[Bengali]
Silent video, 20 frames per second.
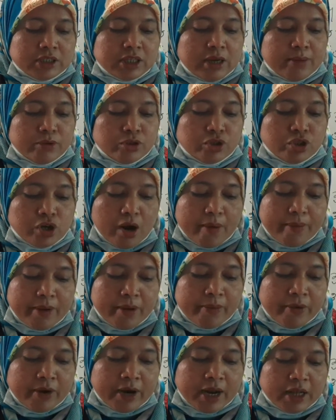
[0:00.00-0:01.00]
যেমন শবে
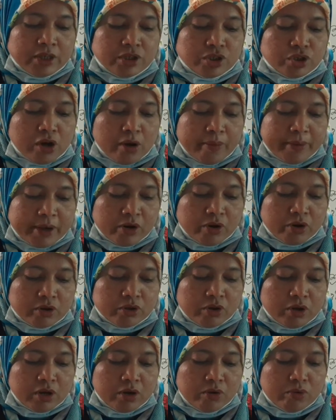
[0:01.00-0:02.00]
বরাত সবে
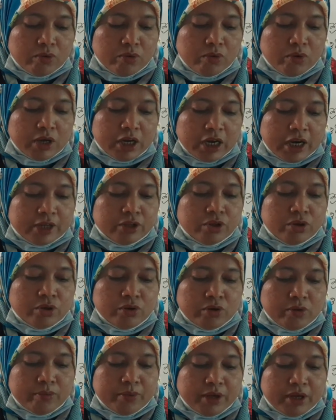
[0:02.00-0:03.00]
কদর ও ইলাদুল
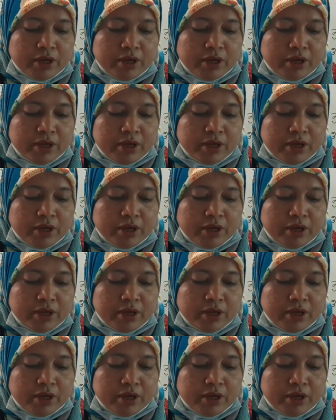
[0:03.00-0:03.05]
নবী